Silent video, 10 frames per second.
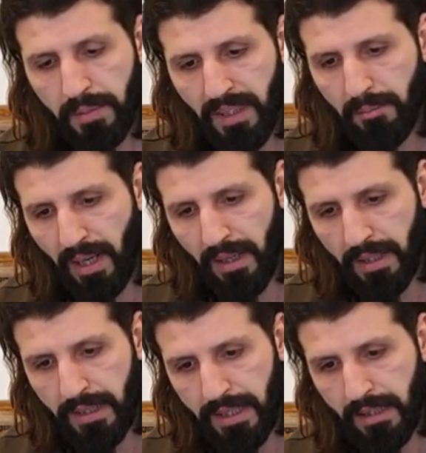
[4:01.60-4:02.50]

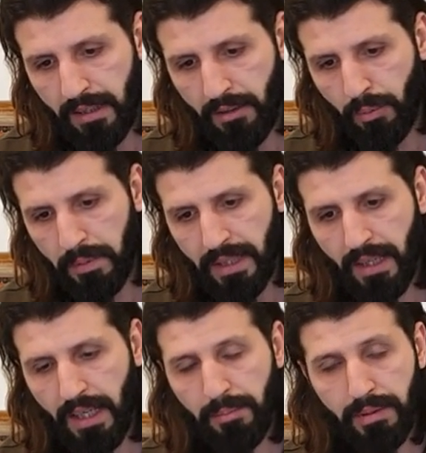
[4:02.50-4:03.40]
Минимально, если
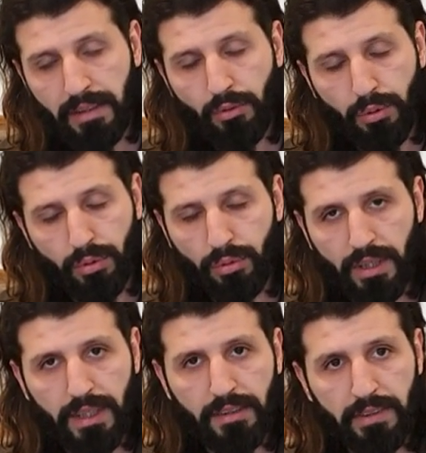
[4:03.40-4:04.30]
купить хлеб, стоит у
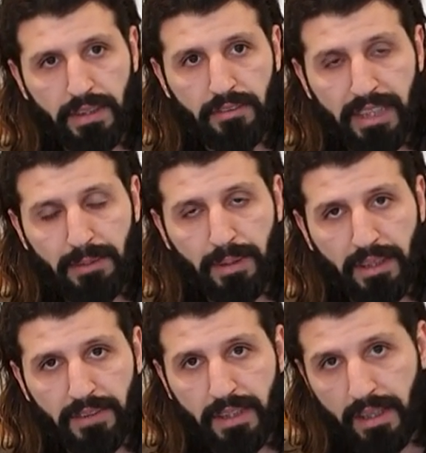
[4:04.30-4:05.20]
нас
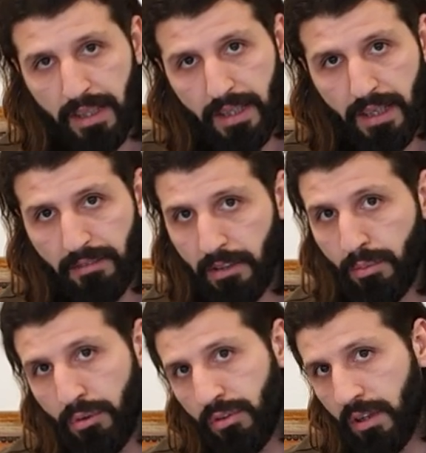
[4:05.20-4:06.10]
2,5 лиры,
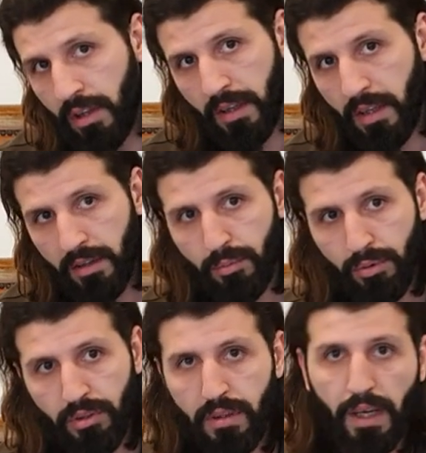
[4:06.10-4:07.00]
возможно, когда-то
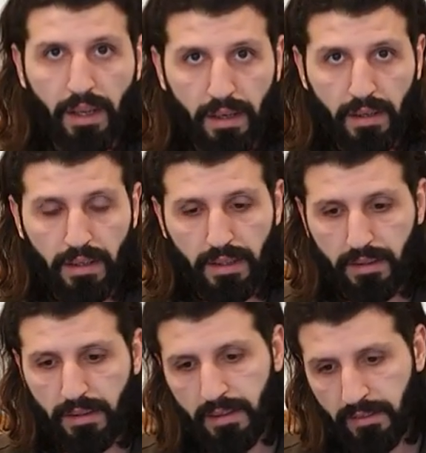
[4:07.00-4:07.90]
будет 3 лиры.
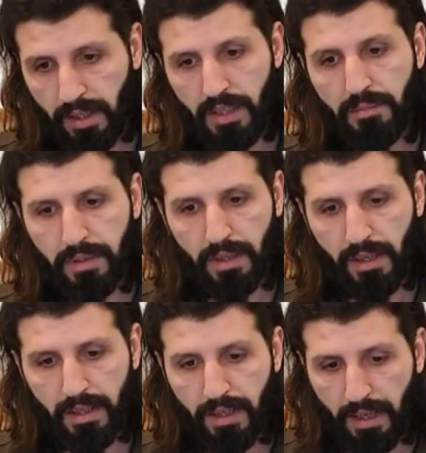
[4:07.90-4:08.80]
Скажем,
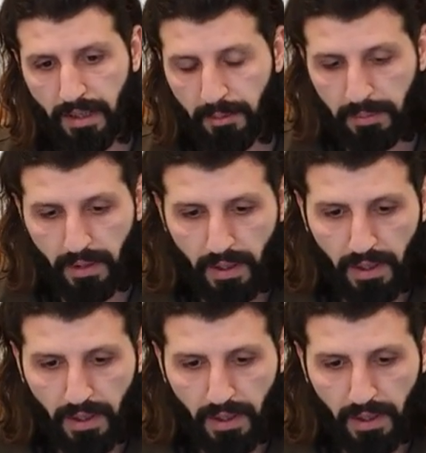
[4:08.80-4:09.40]
3 лиры хлеб.